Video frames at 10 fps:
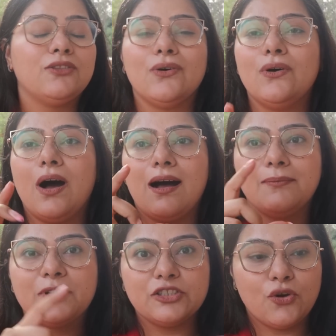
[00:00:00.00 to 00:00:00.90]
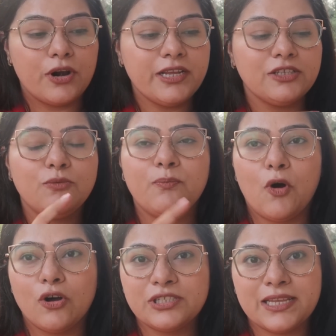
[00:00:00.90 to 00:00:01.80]
तो आम um, कचौड़ी का जो
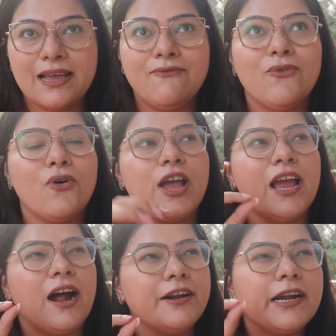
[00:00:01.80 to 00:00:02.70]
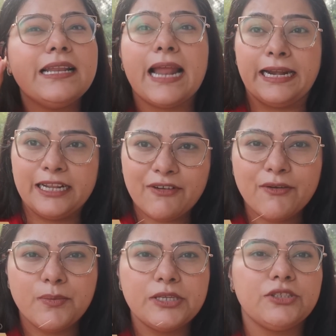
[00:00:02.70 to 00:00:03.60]
बॉक्स है वो है हंड्रेड एंड नाइन्टी
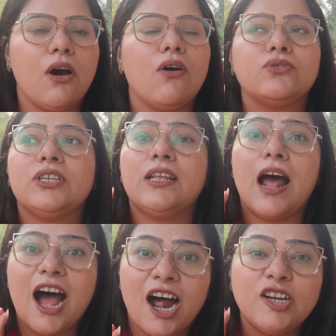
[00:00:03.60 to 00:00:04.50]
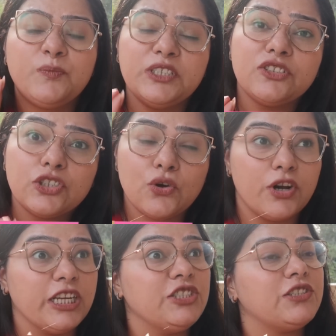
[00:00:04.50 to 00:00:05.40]
फाइव रुपीज़ का और उसके अंदर आठ पीस
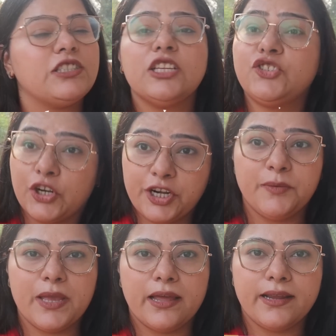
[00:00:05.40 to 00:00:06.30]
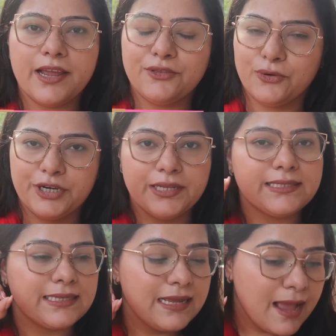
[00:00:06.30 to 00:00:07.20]
कचौड़ी है जिसके साथ चटनी भी आ रही है तो इट
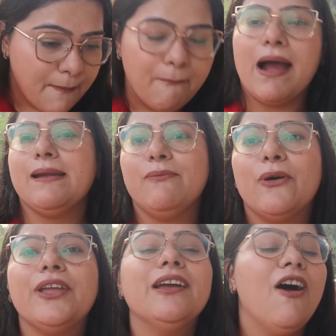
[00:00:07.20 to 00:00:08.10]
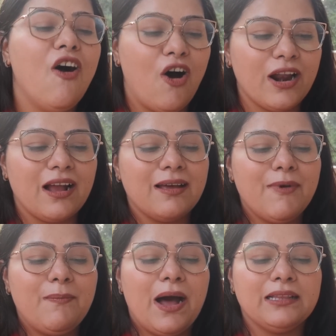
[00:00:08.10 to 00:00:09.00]
इज़ माइंड ब्लोइंग और अगर
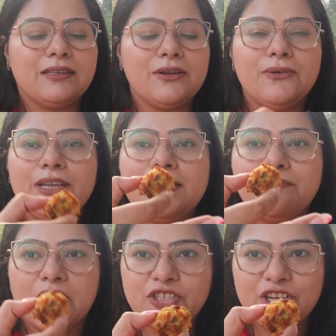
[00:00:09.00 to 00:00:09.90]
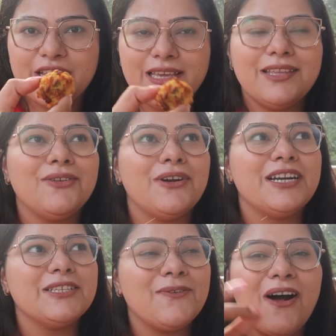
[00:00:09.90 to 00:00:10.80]
मैं बात करूँ इन भजिए की तो
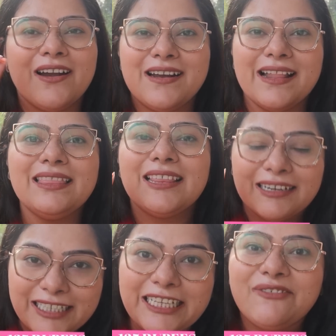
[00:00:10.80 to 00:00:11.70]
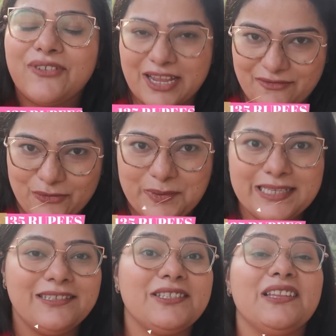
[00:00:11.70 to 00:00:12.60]
इट इज़ फॉर हंड्रेड एंड थर्टी फाइव
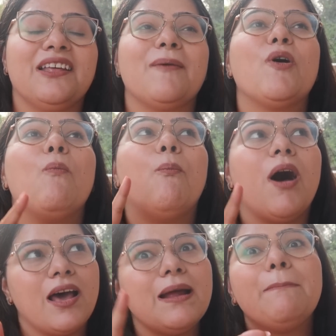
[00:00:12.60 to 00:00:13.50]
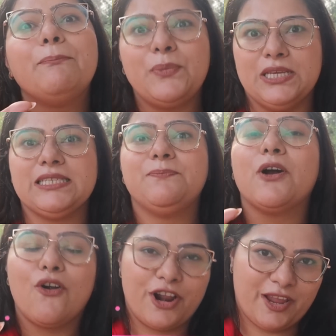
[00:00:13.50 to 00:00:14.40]
रुपीज़ जिसके अंदर आपको बारह पीस
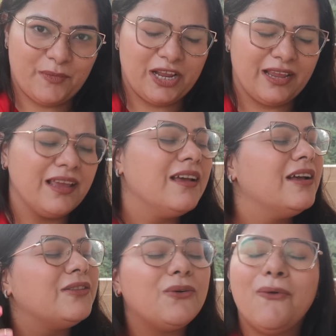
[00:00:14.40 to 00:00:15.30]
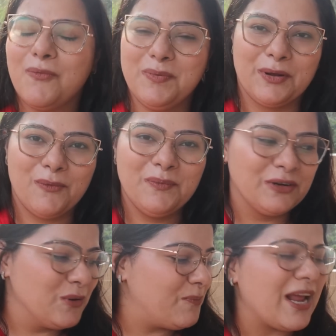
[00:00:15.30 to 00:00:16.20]
पकौड़े के मिलेंगे तो वो भी मेरे को
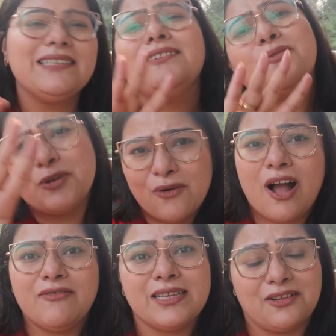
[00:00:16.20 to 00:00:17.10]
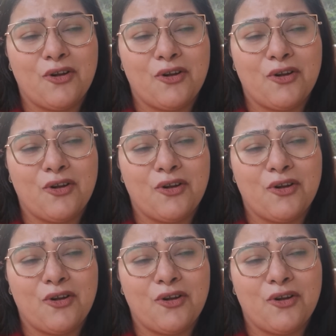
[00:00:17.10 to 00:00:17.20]
बिल्कुल प्राइसिंग तो मेरे को काफ़ी ज़्यादा